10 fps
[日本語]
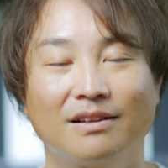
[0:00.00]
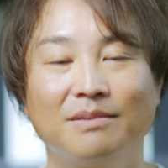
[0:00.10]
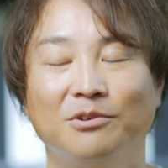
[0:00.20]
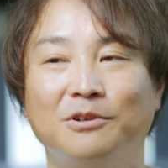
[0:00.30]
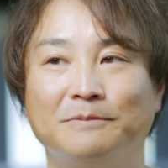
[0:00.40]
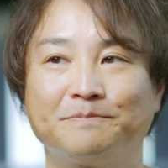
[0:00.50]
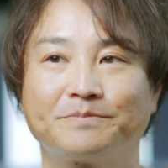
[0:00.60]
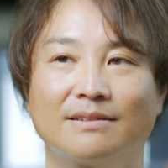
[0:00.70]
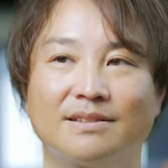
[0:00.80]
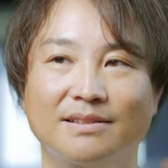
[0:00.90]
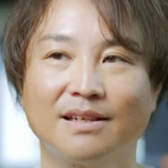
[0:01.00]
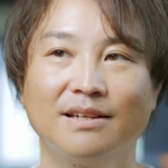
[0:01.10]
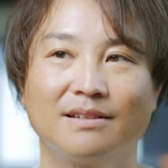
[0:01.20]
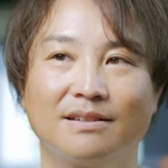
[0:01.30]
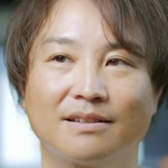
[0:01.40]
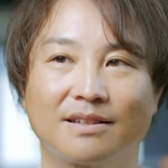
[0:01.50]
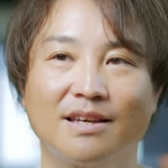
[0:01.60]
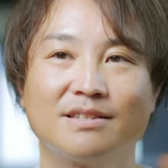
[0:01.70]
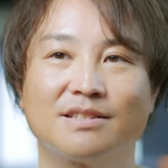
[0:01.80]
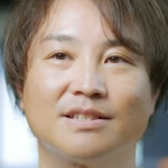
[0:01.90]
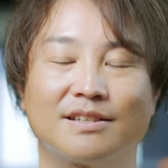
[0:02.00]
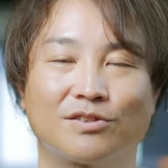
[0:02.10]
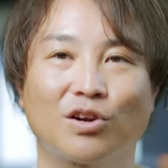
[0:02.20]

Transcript: でも実際現地にいて